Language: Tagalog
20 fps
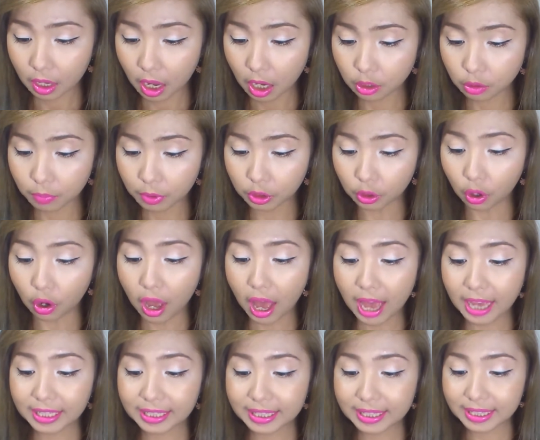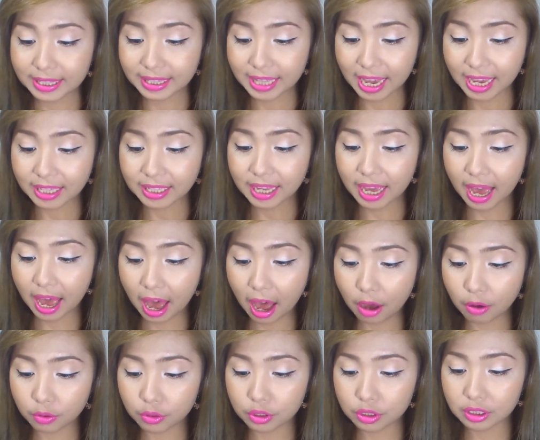ano ba to? 10
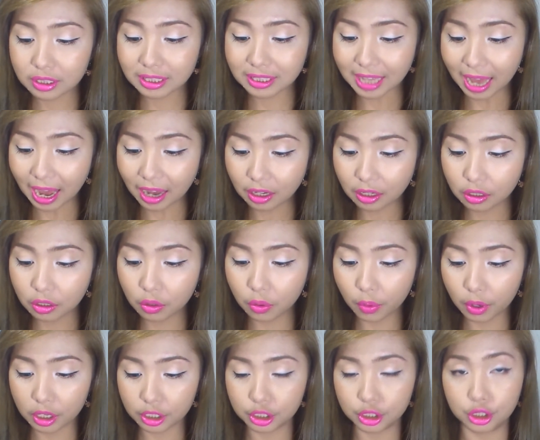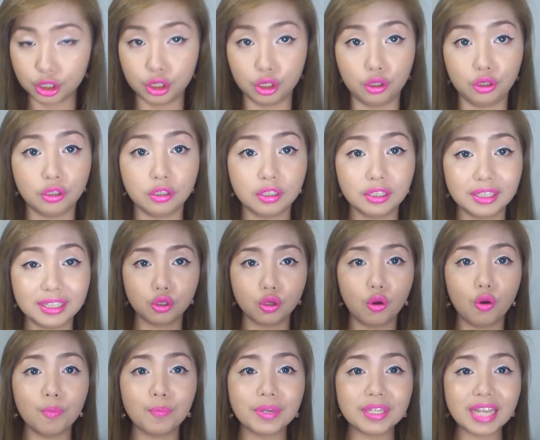house tag question.
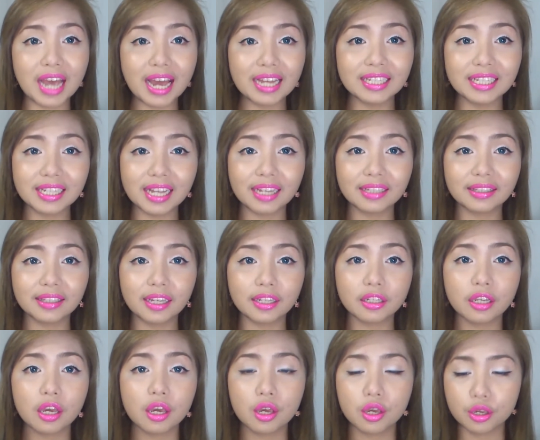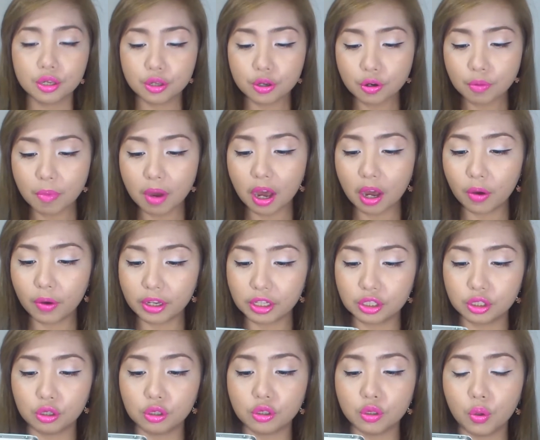So umpisahan na natin yung mga
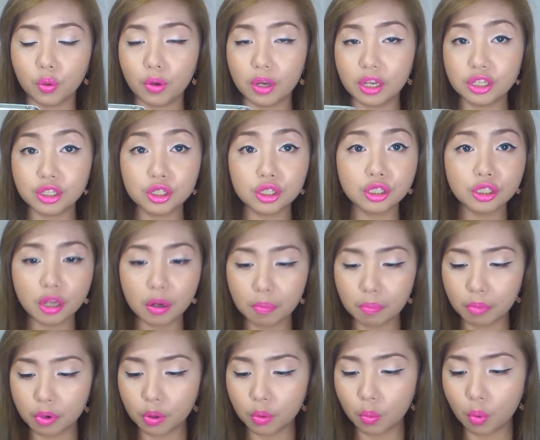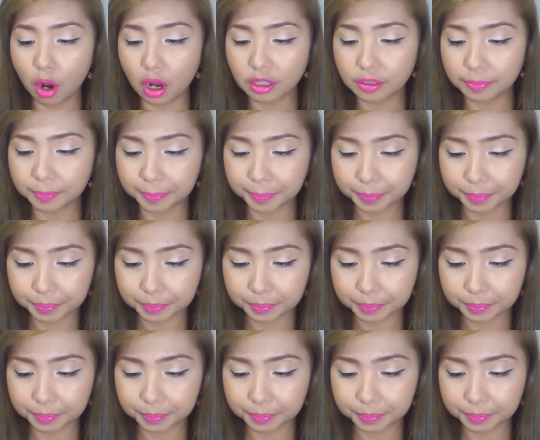questions. So question number 1,